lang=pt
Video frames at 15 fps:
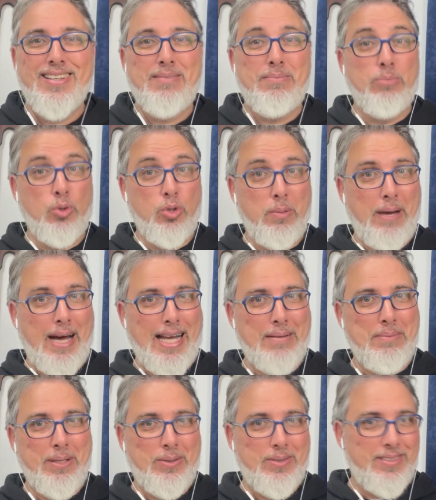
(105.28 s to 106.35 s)
Mundo
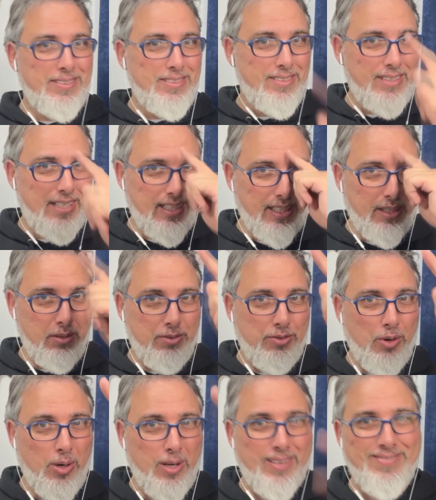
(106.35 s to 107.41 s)
Bárbaro, aqui no
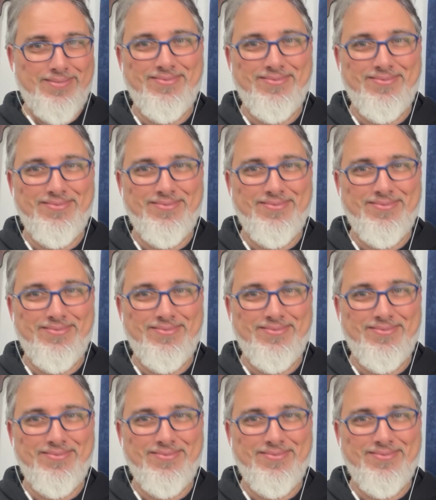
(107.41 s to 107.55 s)
fórum.